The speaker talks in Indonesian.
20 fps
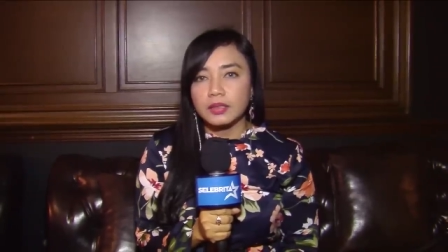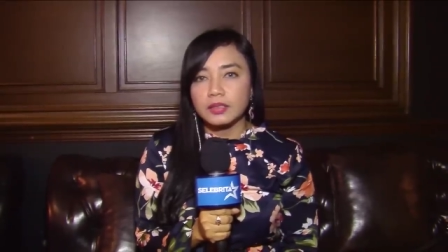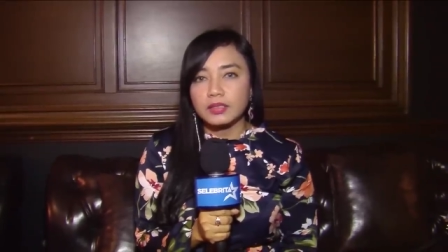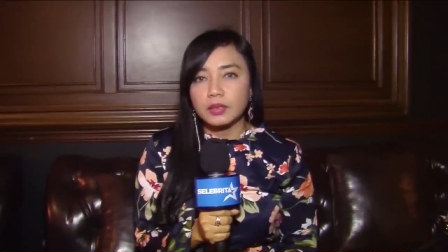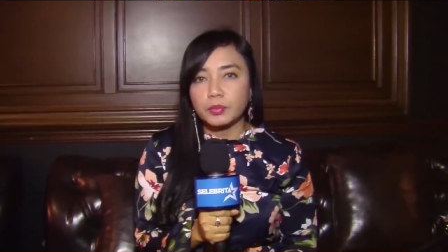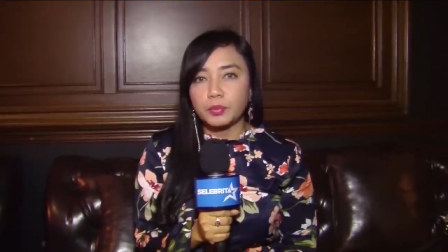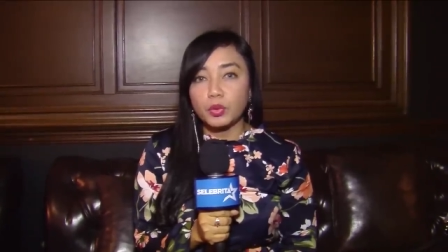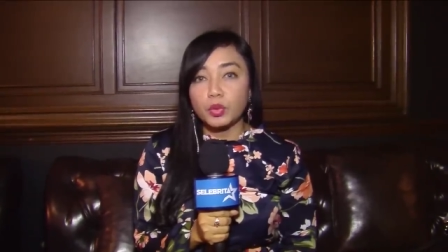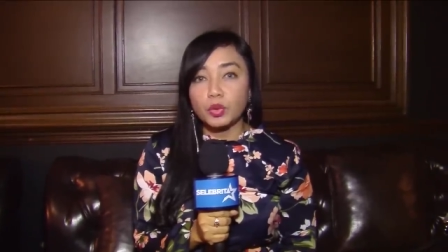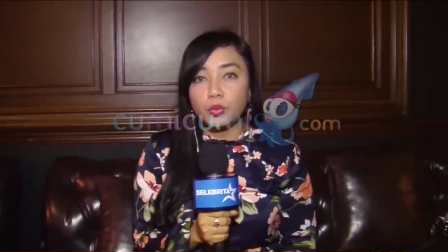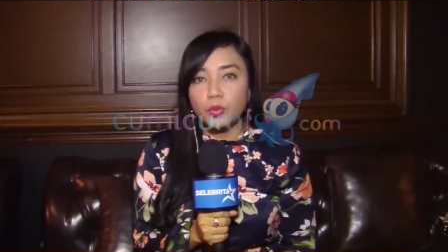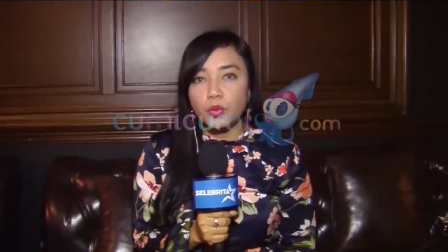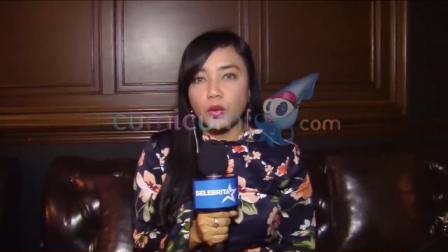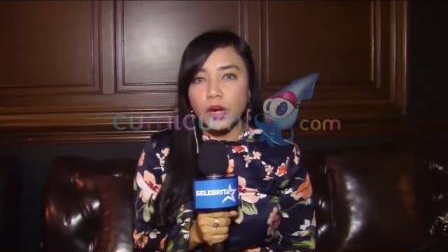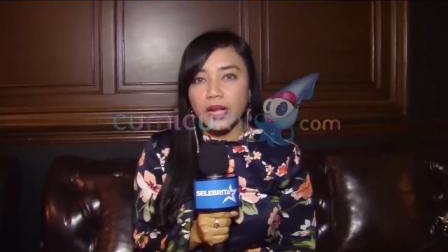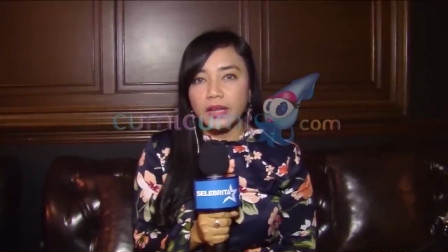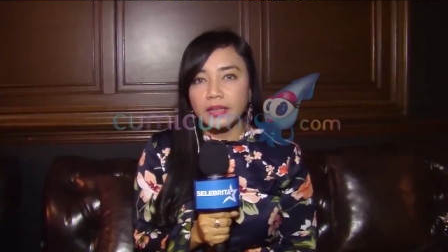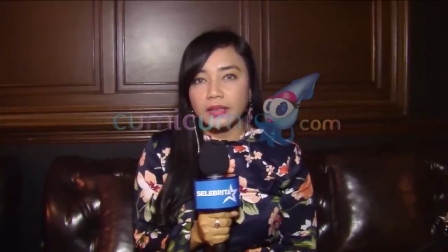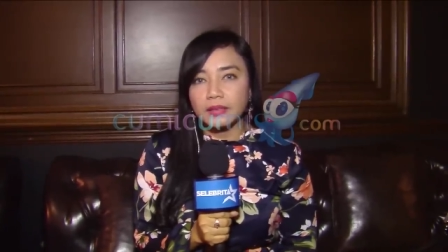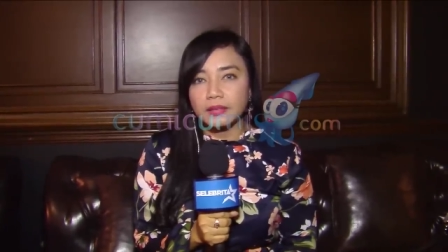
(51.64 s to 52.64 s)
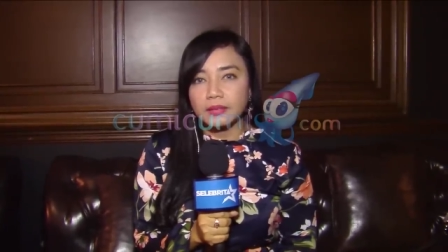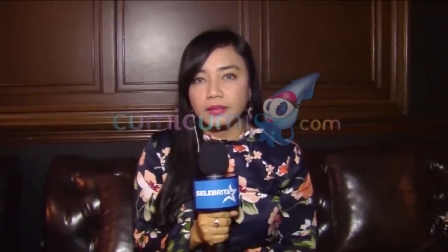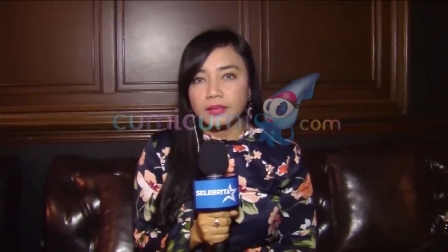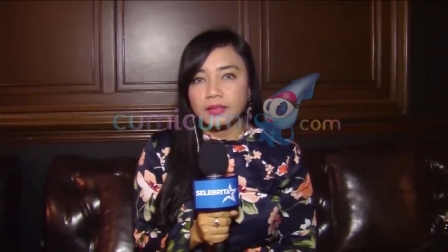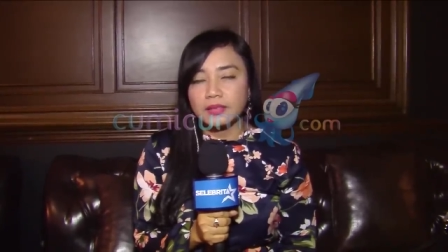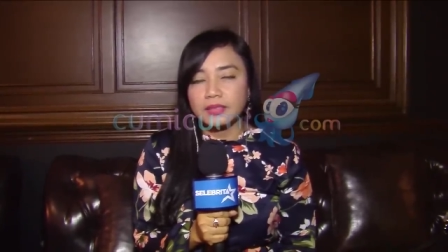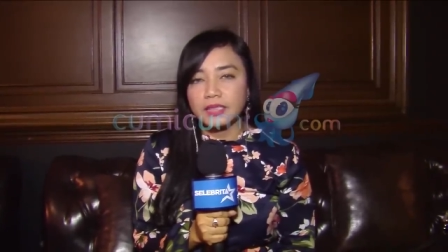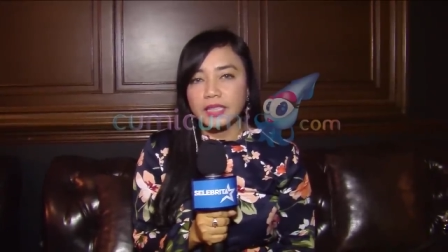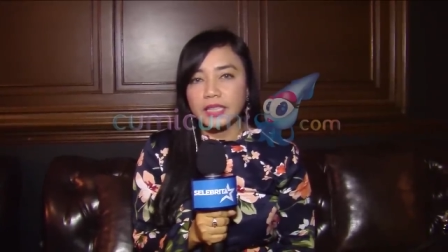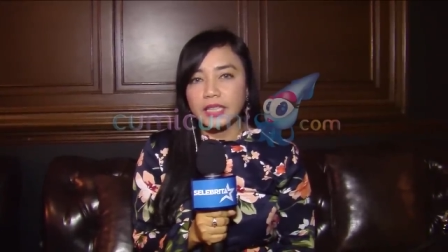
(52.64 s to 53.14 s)
10 bulan
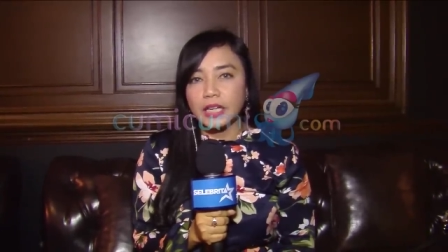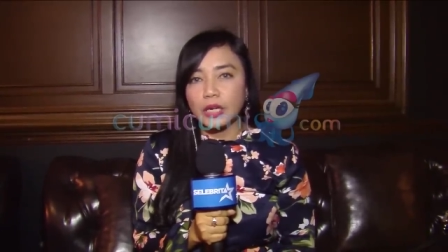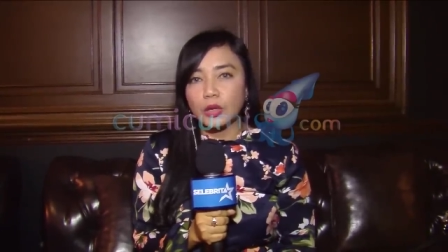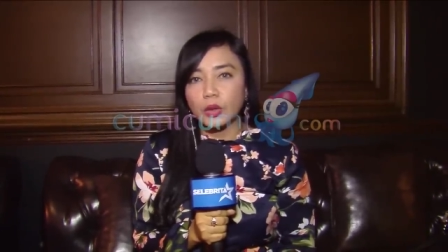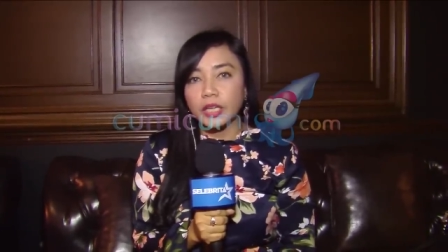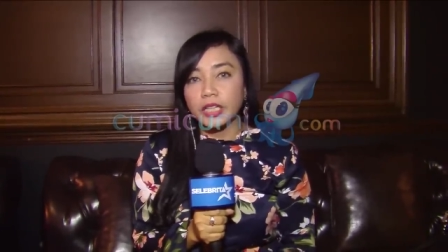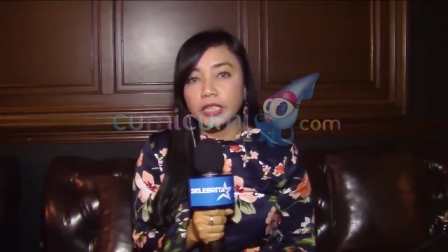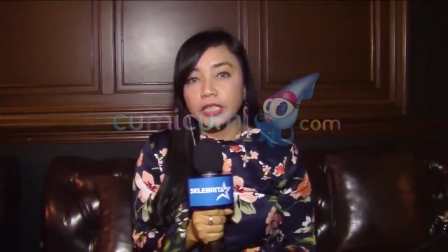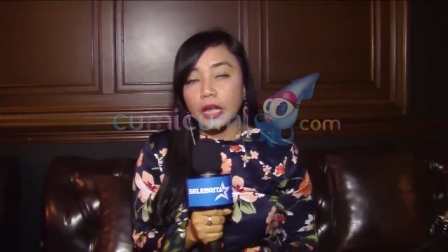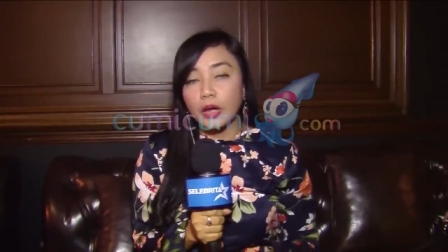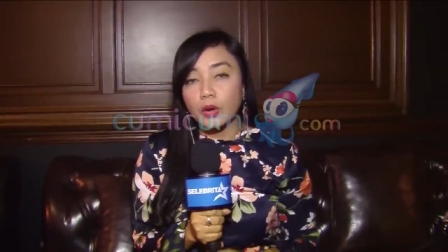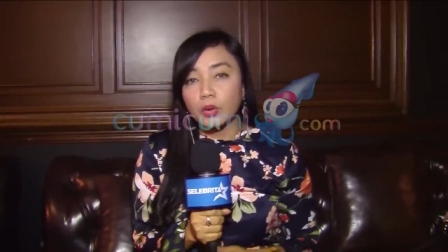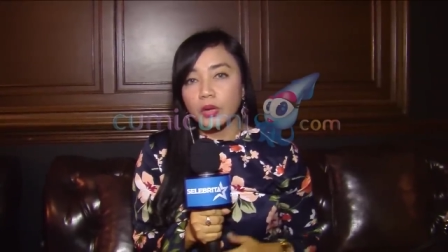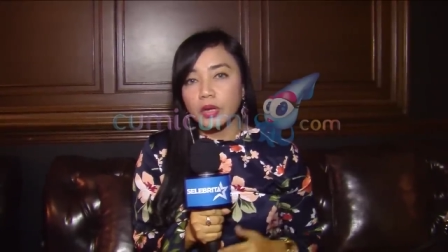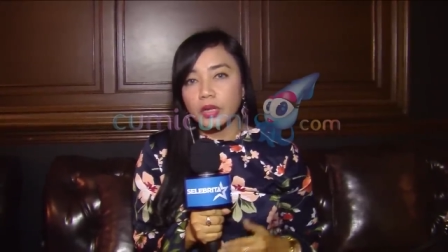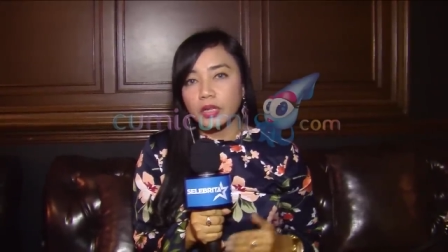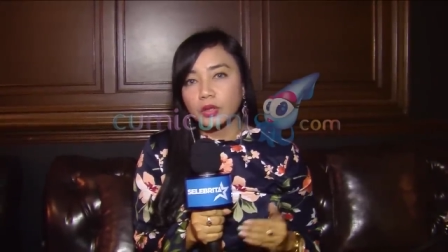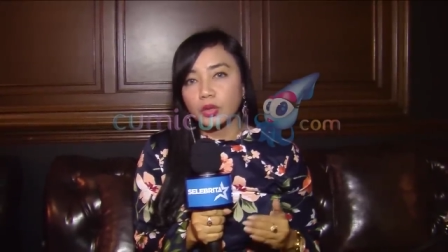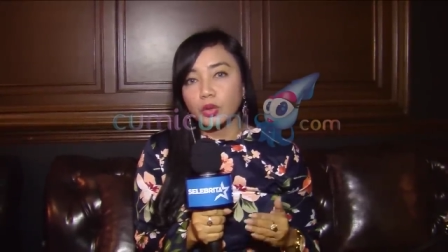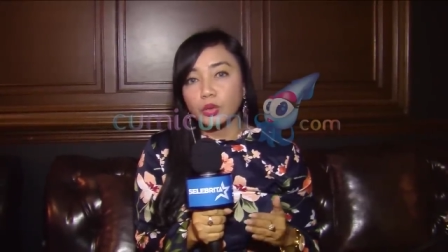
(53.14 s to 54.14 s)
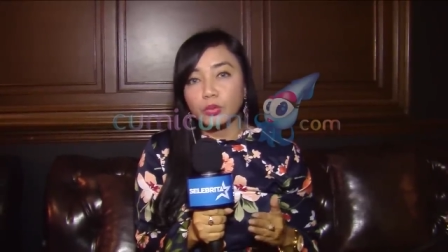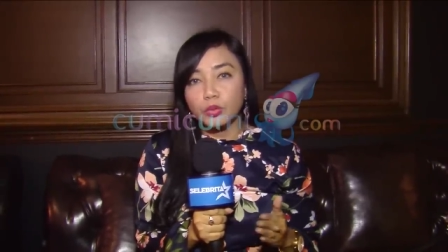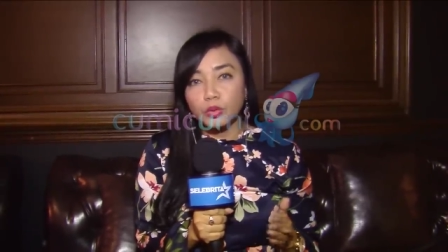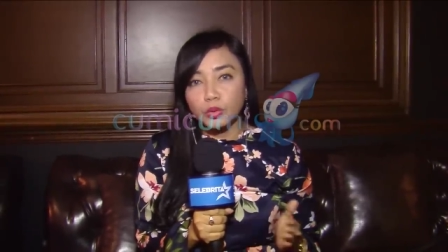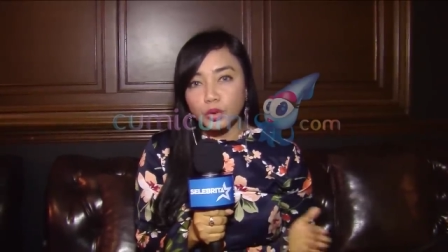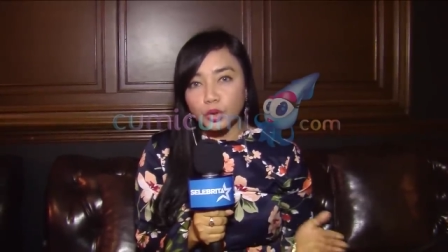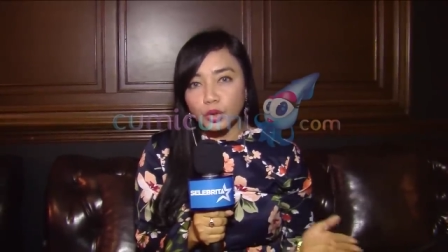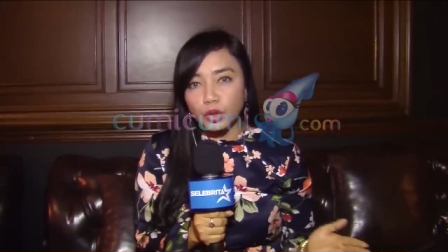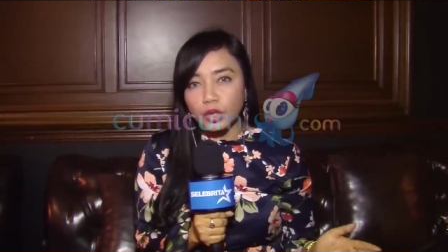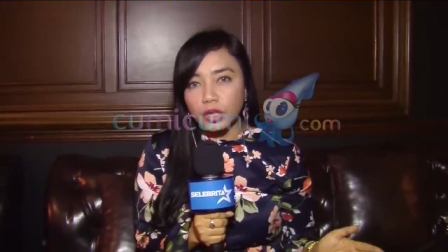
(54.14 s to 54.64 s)
jadi kalau kita hitung
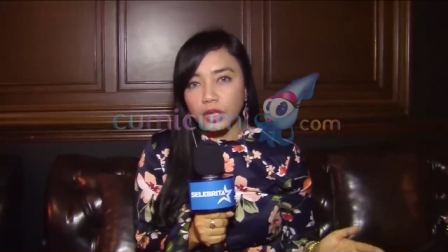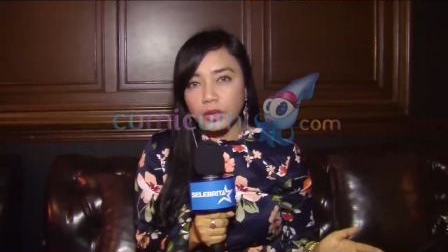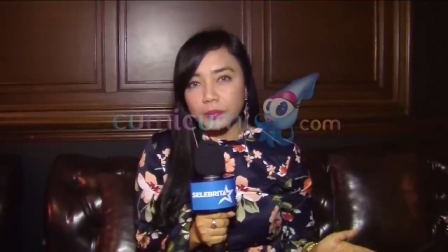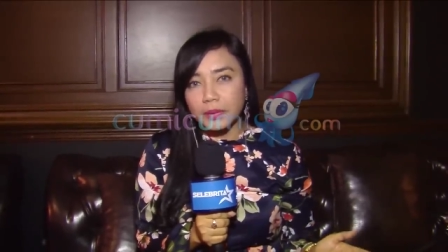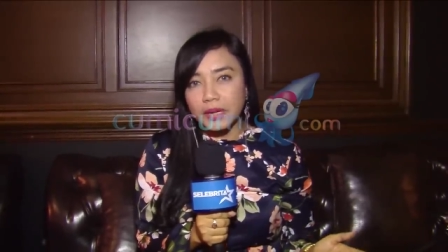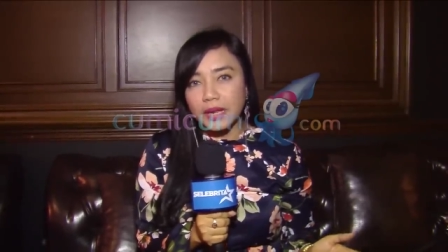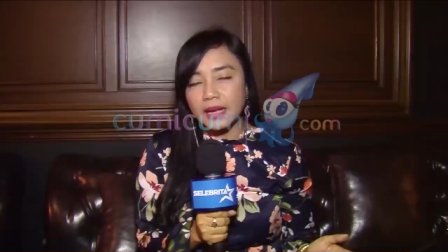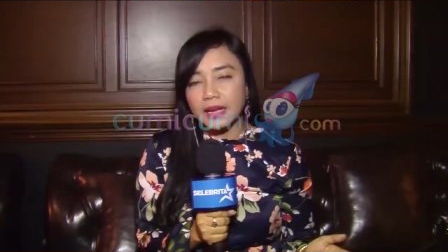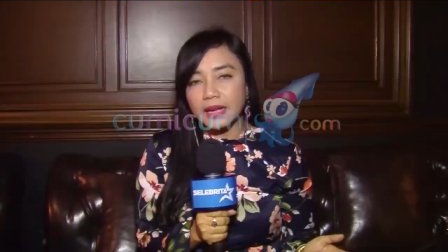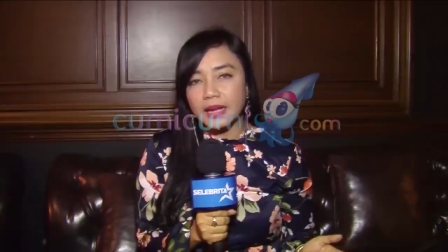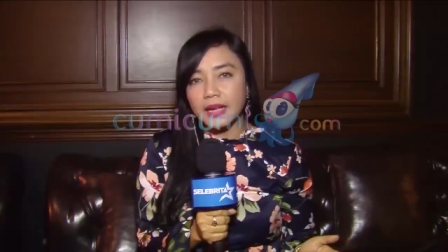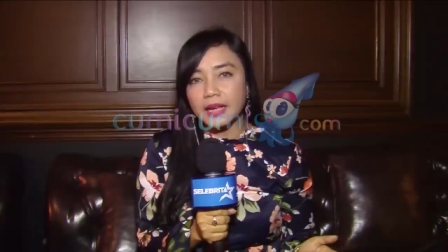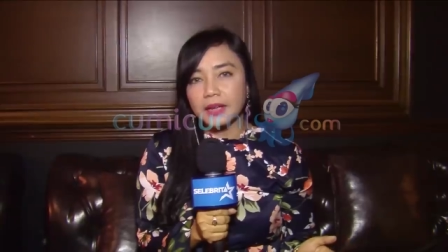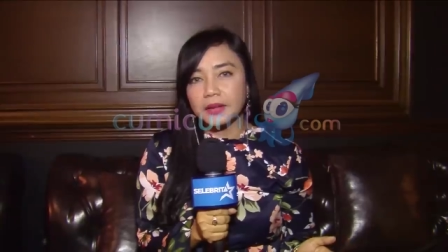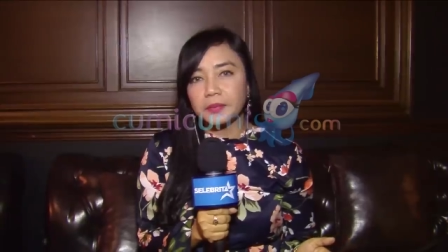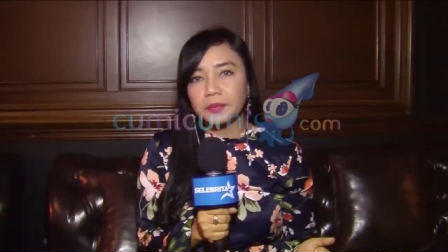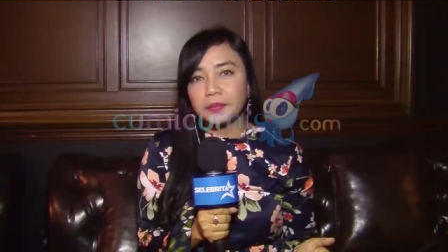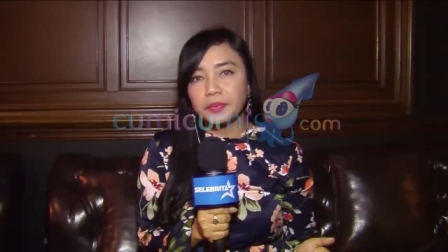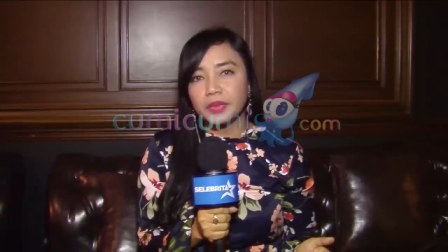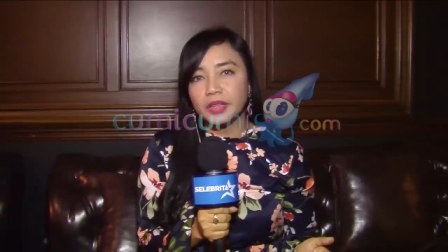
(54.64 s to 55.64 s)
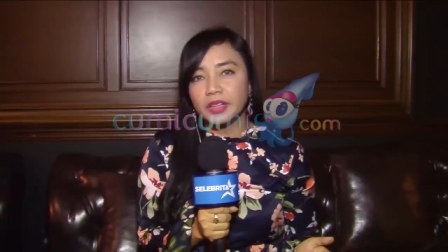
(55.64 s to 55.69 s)
mundur ke belakang